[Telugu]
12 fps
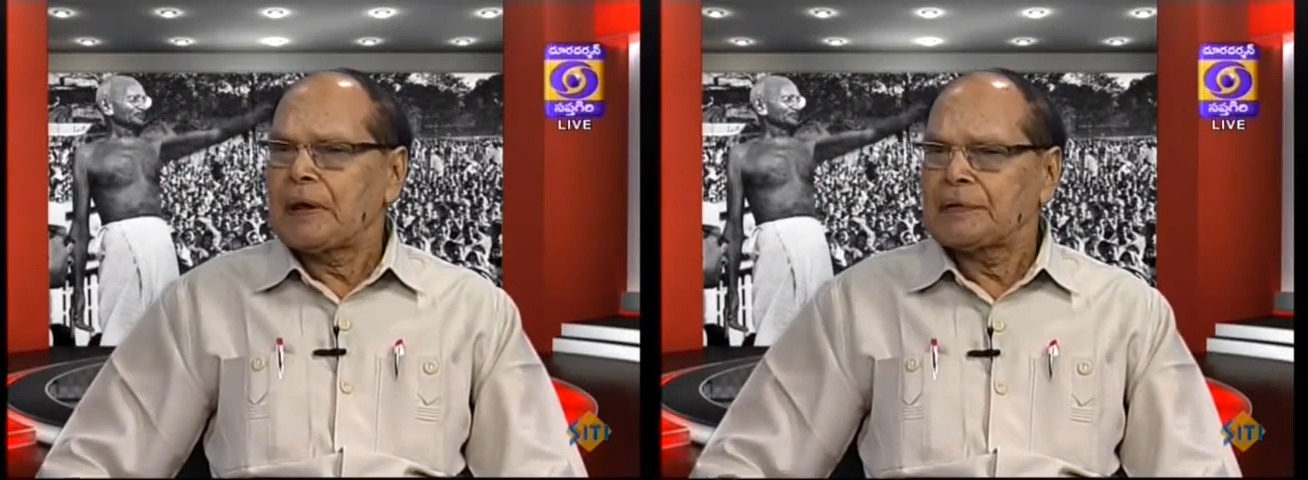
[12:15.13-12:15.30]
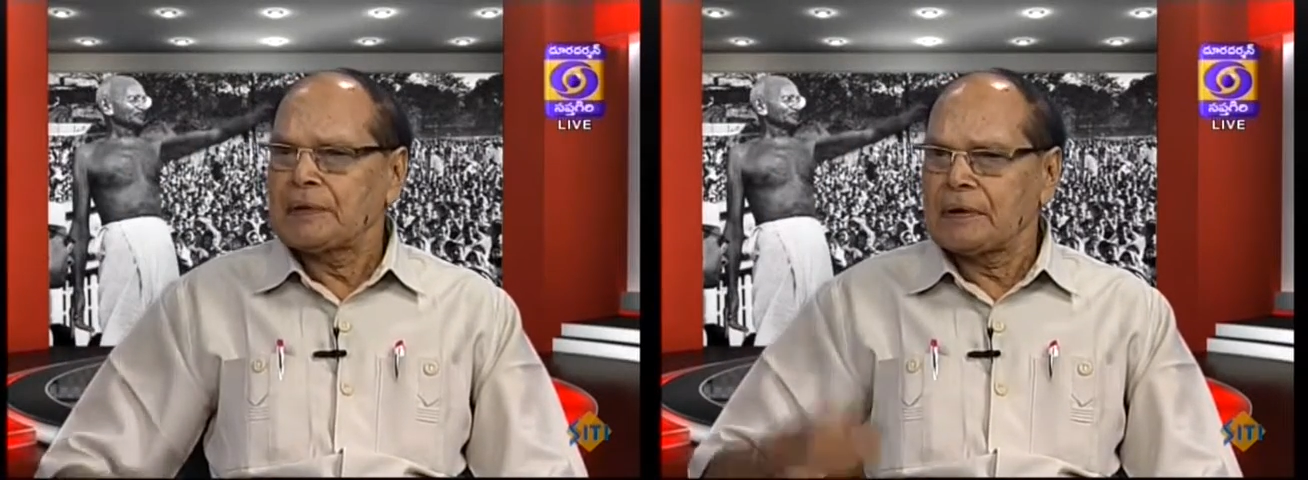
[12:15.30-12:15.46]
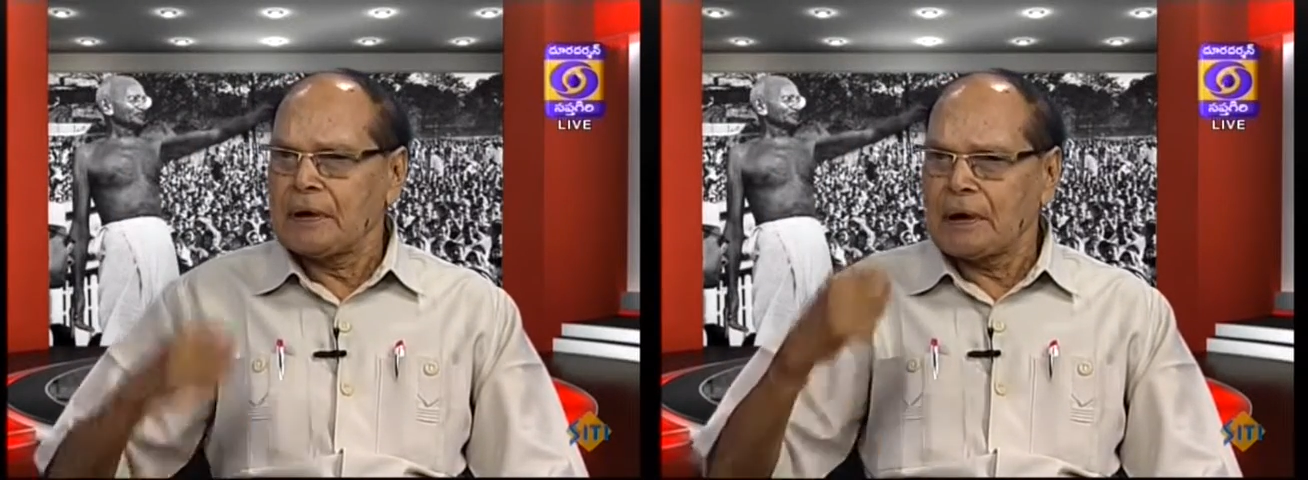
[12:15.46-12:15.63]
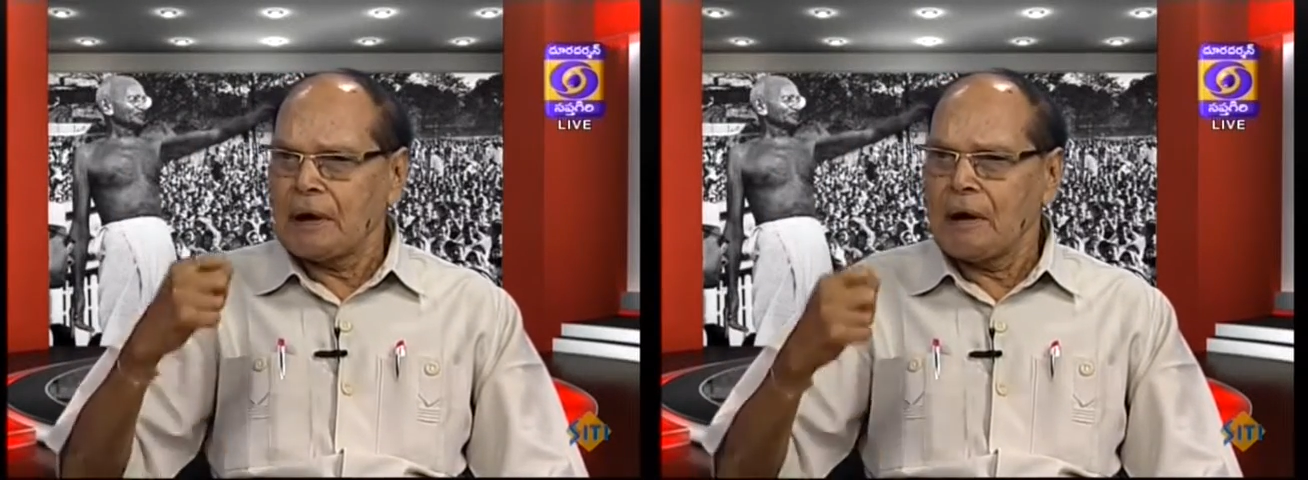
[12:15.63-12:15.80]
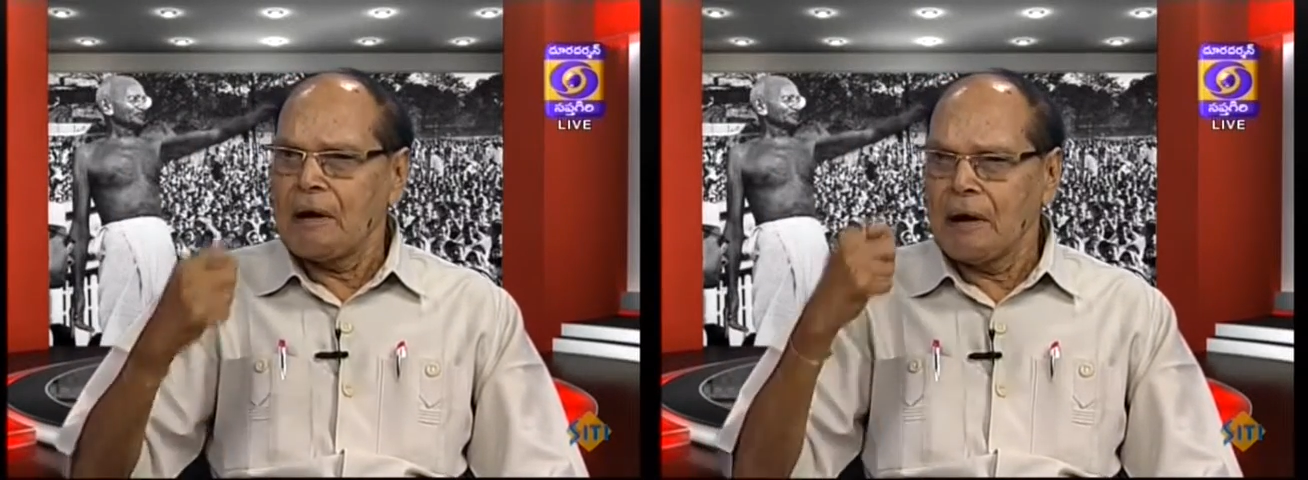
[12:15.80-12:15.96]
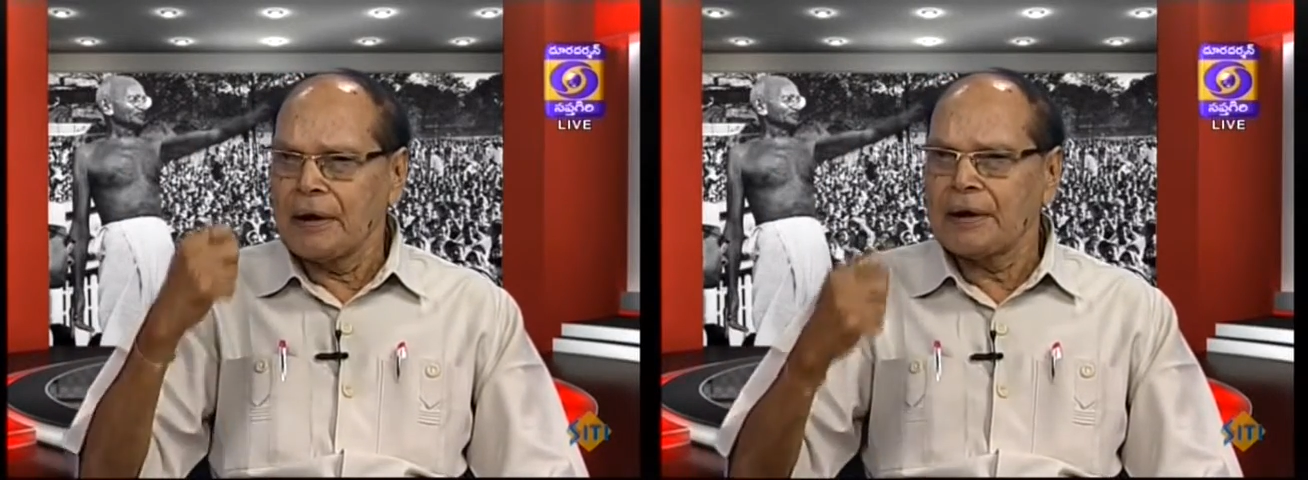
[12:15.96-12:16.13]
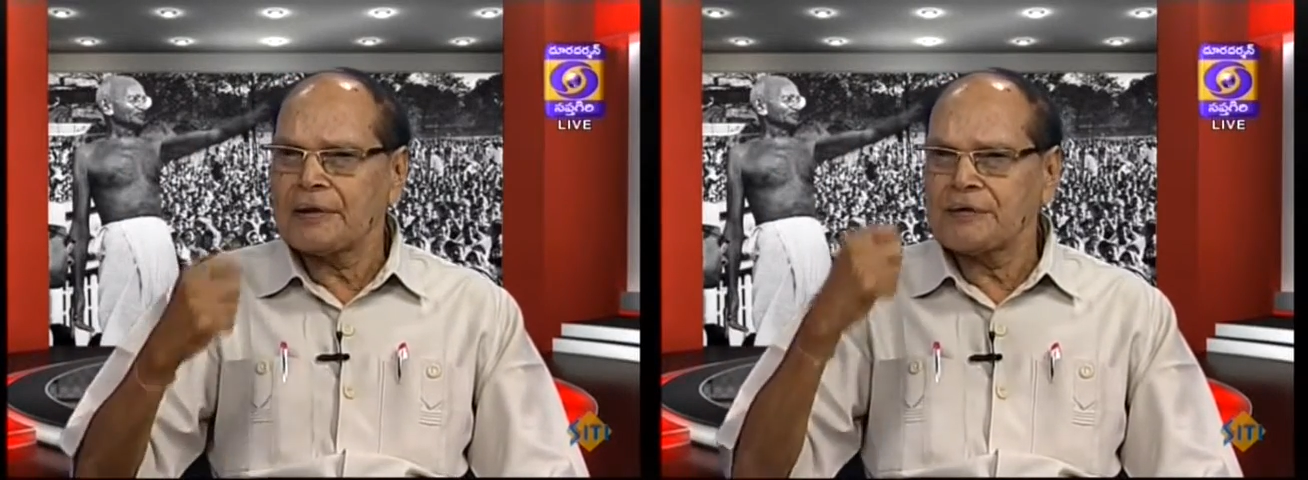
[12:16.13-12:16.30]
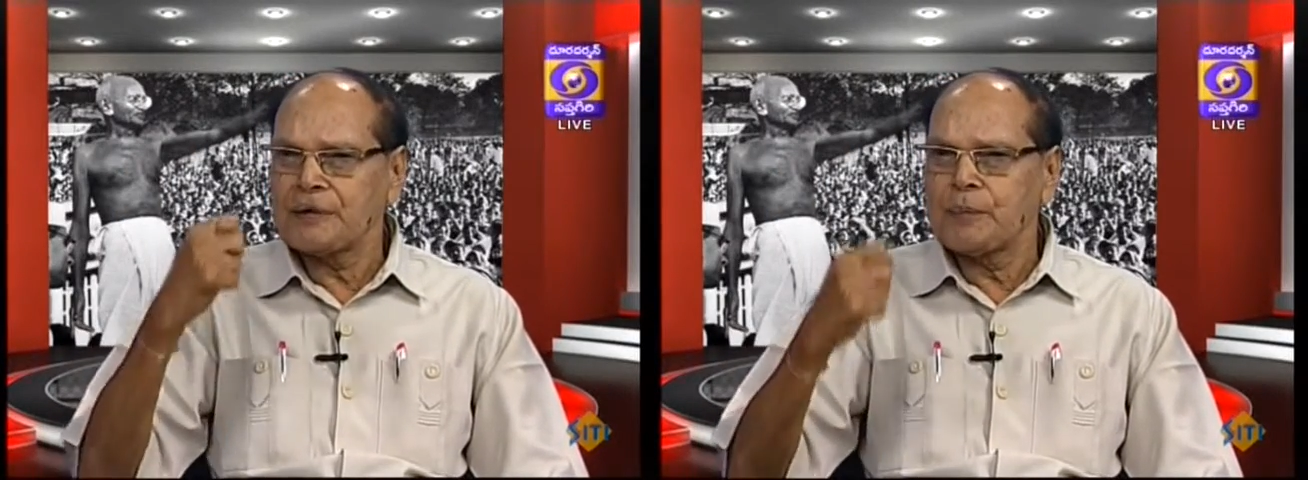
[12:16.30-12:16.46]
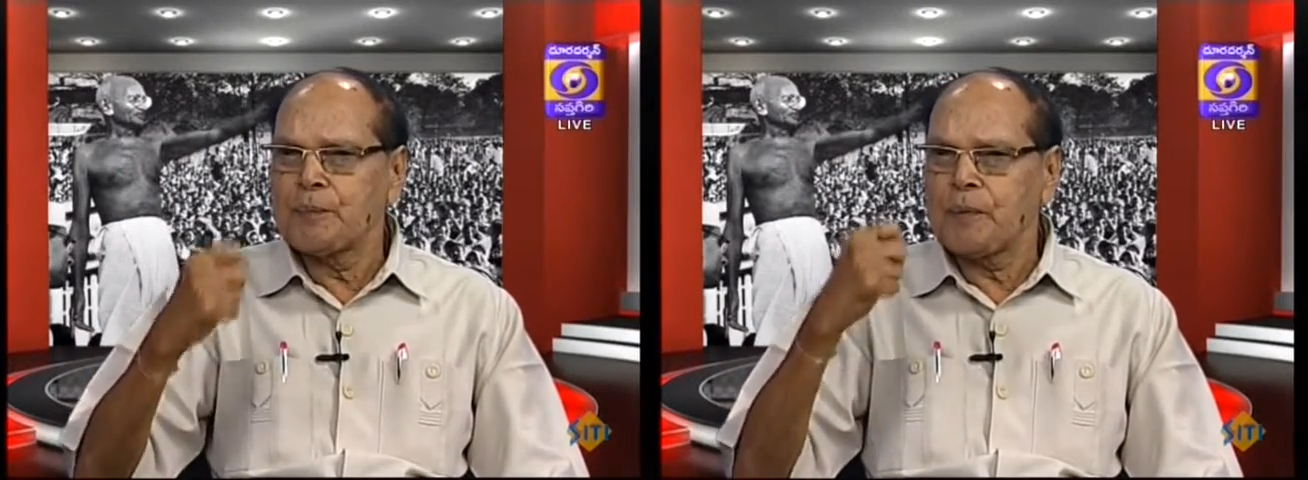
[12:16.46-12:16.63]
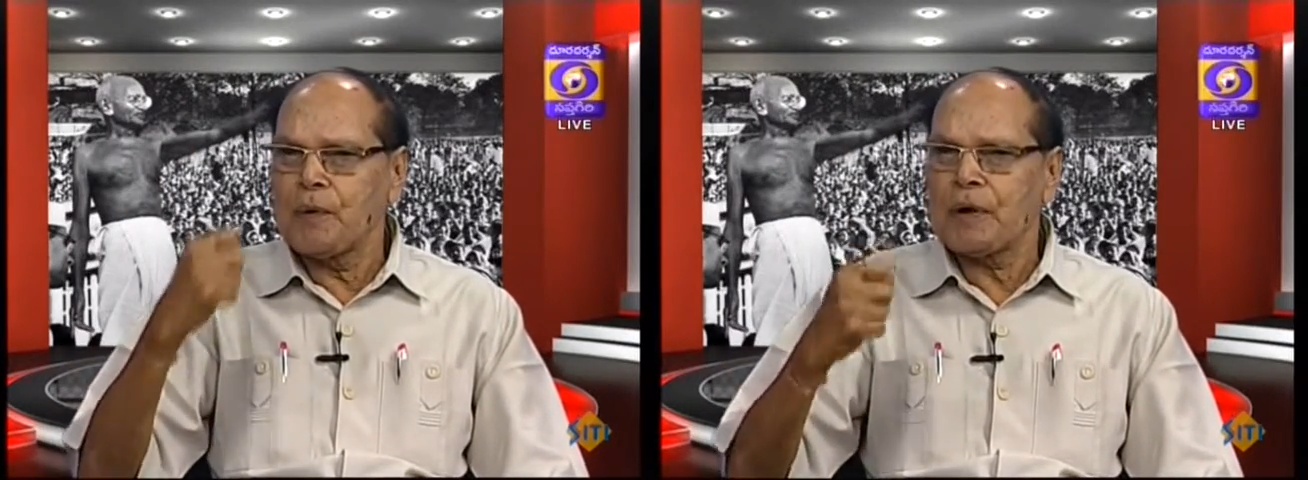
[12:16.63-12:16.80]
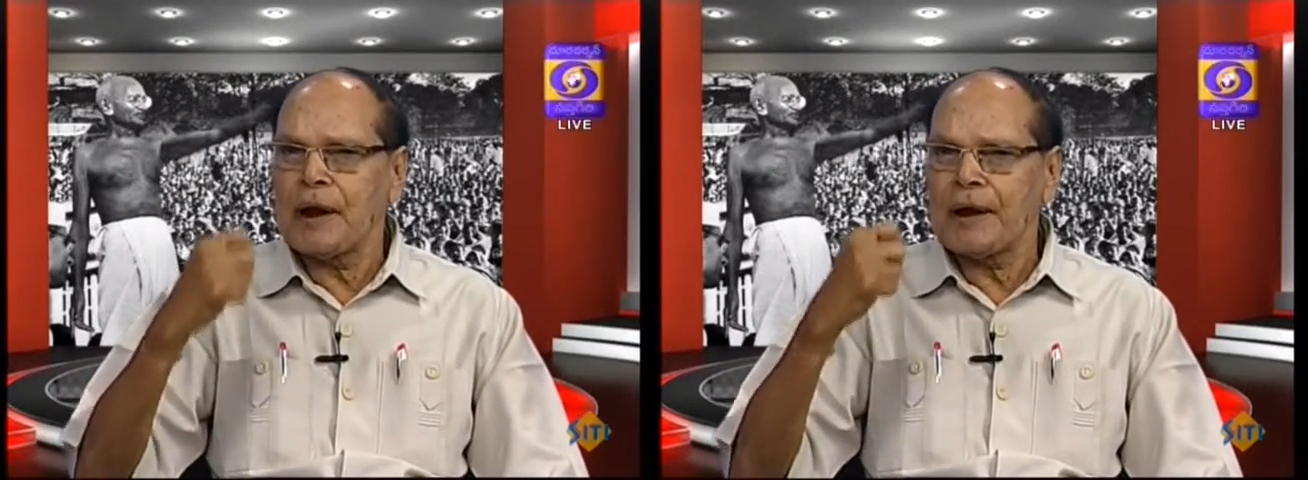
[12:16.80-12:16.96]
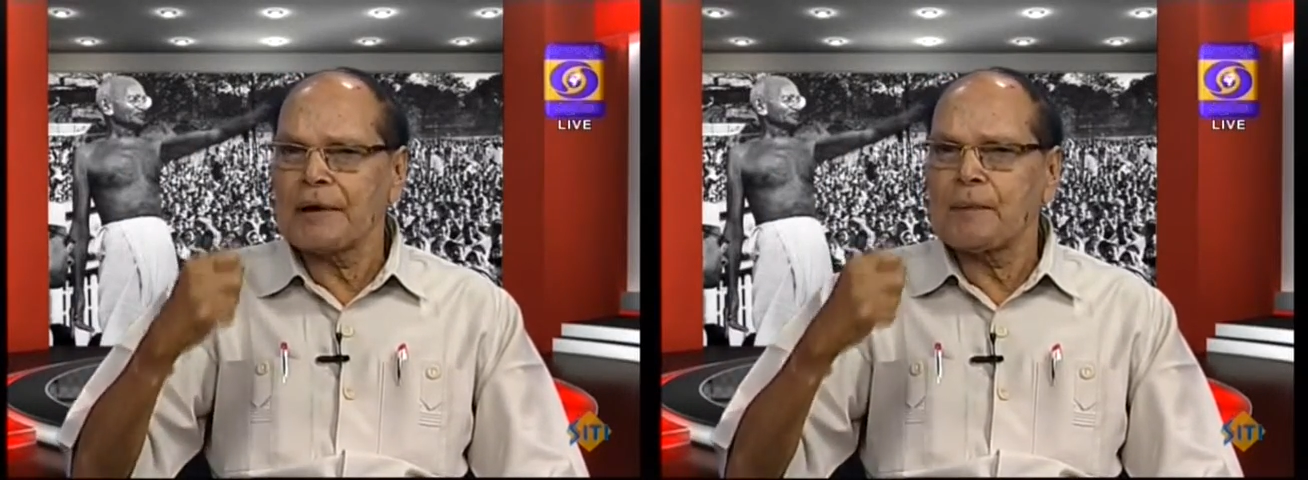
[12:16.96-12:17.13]
అసలు కాంగ్రెస్కి
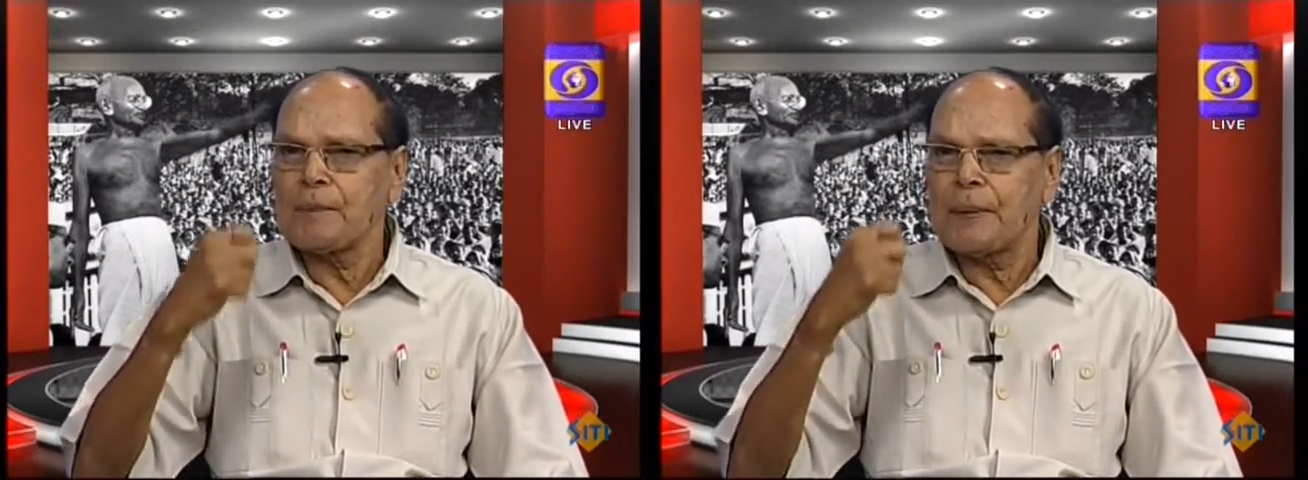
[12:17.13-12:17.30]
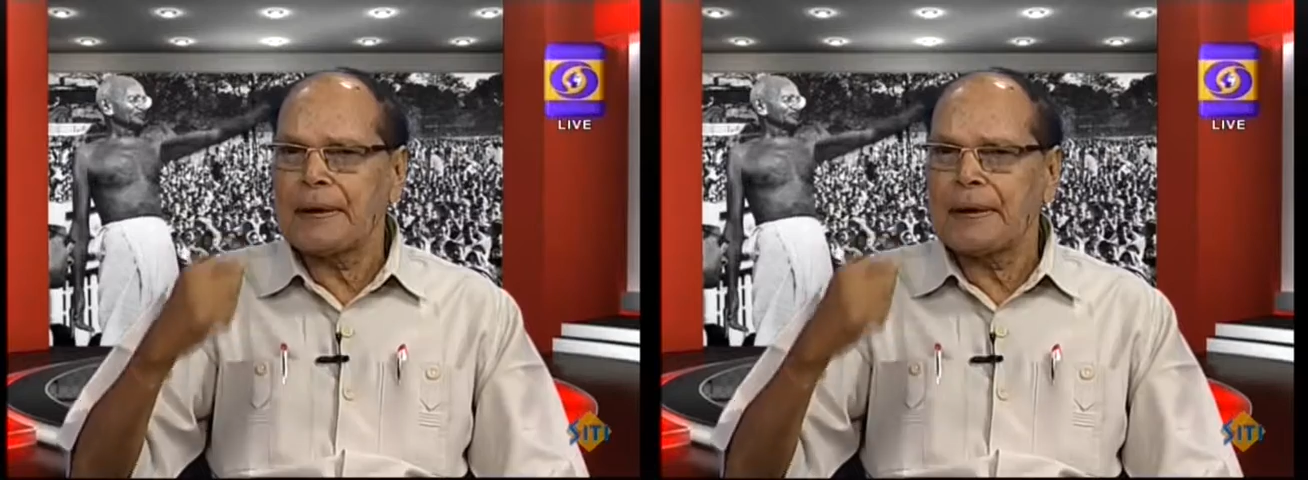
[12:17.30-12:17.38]
పోరాట